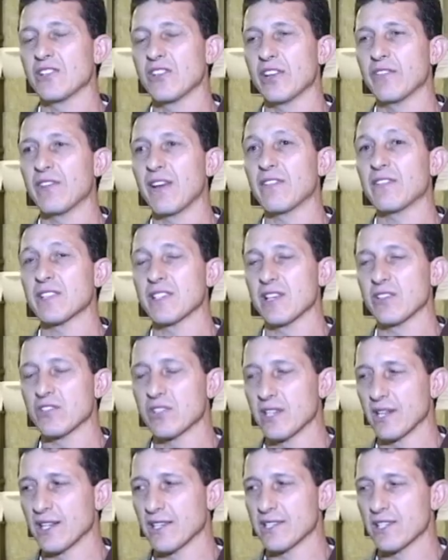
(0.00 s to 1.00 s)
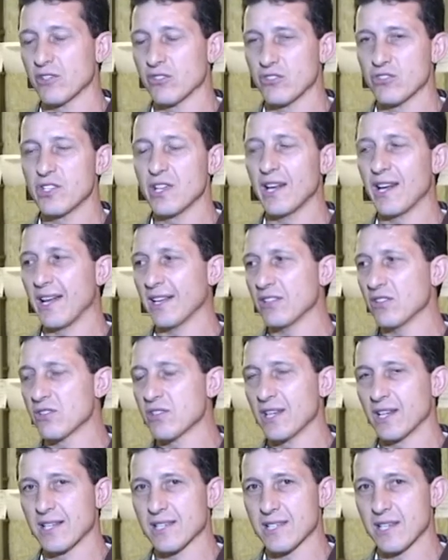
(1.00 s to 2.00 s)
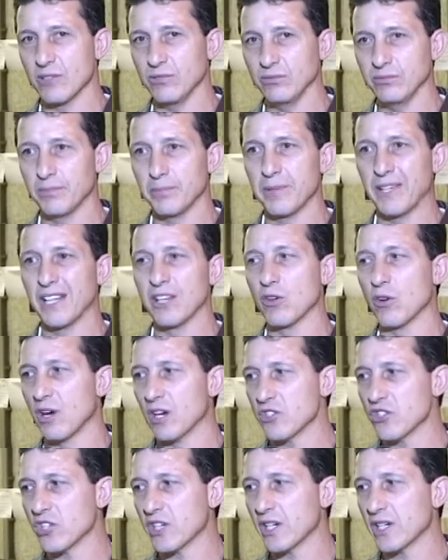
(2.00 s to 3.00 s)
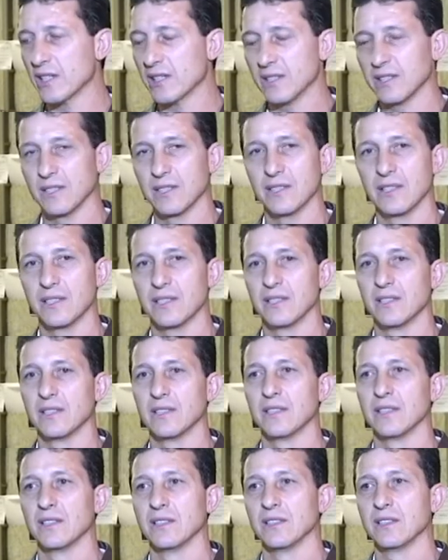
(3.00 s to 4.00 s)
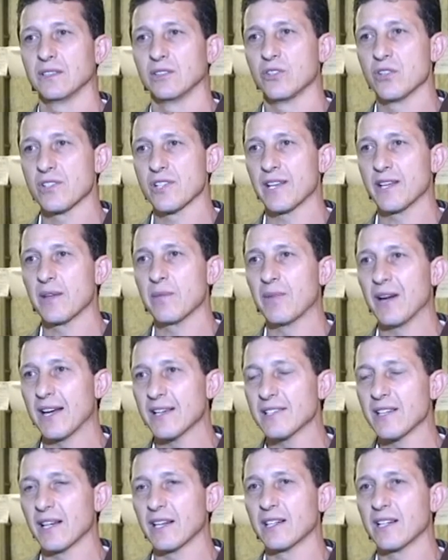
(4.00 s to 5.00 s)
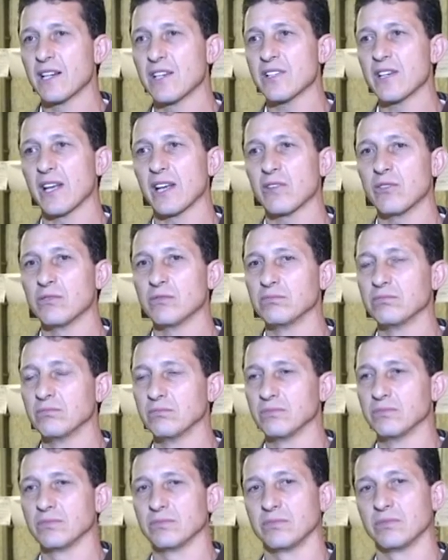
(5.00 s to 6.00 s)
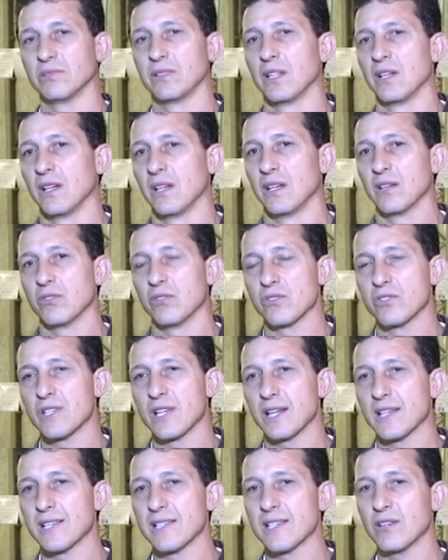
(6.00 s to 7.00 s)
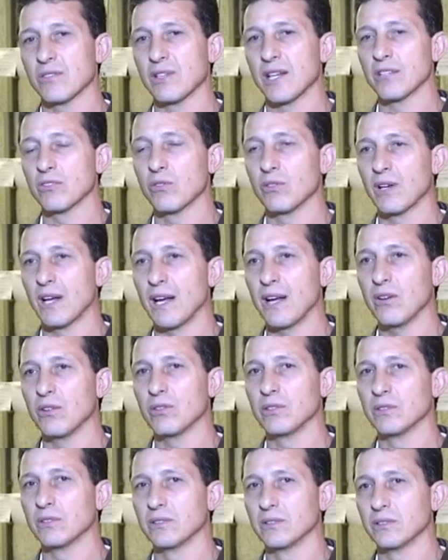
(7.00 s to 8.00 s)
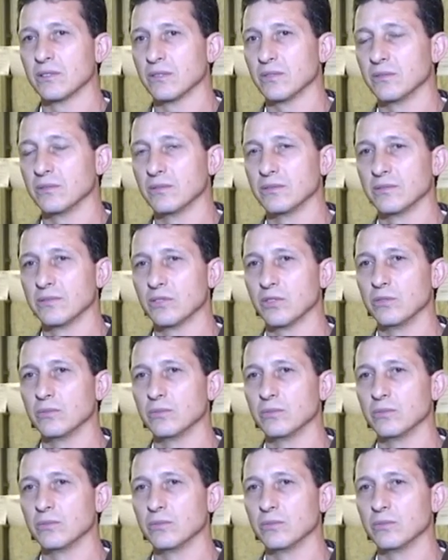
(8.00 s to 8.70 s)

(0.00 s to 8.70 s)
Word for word: gente vai fazendo seleções diretas, seleção periódica dos animais na granja, é com, com seleção natural, com, com